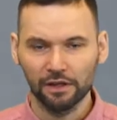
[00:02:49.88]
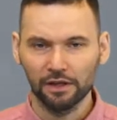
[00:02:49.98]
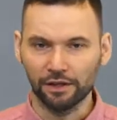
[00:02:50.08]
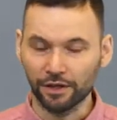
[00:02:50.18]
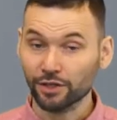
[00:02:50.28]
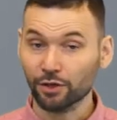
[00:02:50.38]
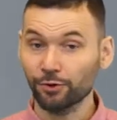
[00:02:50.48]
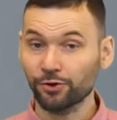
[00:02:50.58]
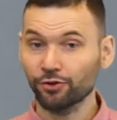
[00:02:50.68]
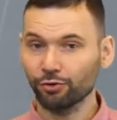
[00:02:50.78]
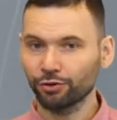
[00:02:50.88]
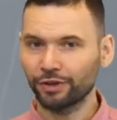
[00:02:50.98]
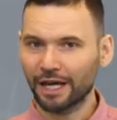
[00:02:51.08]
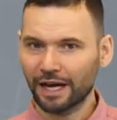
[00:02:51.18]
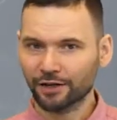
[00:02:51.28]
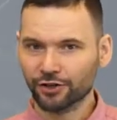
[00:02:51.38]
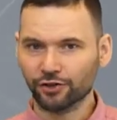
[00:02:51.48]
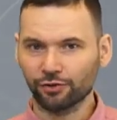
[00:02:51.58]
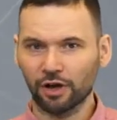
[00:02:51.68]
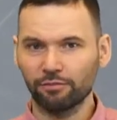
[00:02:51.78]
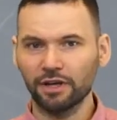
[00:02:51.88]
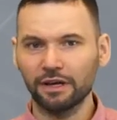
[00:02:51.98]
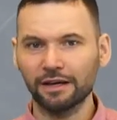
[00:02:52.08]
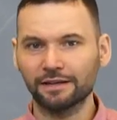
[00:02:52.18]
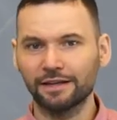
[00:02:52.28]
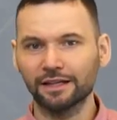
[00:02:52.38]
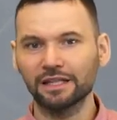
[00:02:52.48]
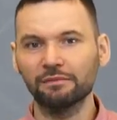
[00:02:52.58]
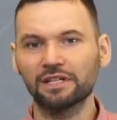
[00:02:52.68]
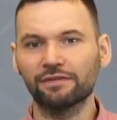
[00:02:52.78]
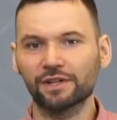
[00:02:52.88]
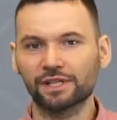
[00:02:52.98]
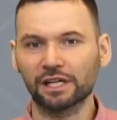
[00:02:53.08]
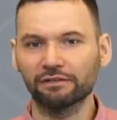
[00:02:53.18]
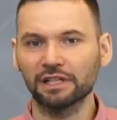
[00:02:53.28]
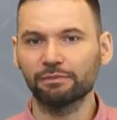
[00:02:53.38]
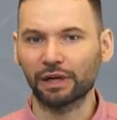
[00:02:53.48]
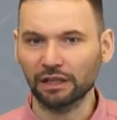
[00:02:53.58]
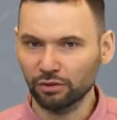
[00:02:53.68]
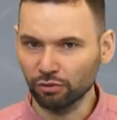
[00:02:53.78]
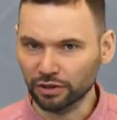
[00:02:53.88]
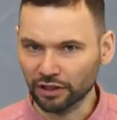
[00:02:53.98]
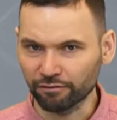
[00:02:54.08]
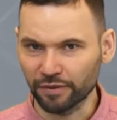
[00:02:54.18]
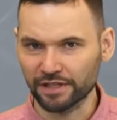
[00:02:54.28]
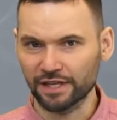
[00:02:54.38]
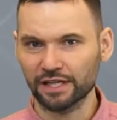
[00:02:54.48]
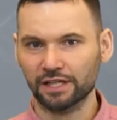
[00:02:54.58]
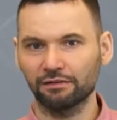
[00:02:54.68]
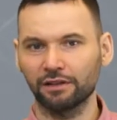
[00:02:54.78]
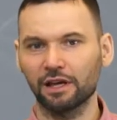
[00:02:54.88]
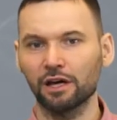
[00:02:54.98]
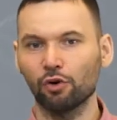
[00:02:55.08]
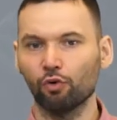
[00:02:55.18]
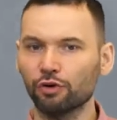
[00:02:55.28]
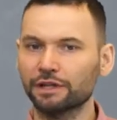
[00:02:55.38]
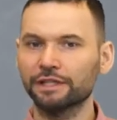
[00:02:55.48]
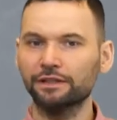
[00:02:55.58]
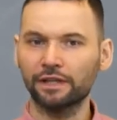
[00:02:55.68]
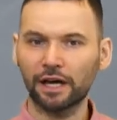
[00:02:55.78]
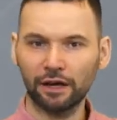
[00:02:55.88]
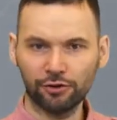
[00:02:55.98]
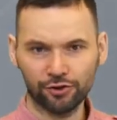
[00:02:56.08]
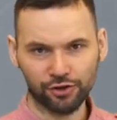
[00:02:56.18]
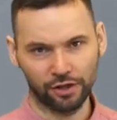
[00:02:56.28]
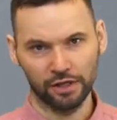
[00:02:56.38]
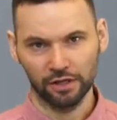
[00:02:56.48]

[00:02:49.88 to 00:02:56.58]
Не исключено также, что обилие генно-модифицированных продуктов подействовало угнетающе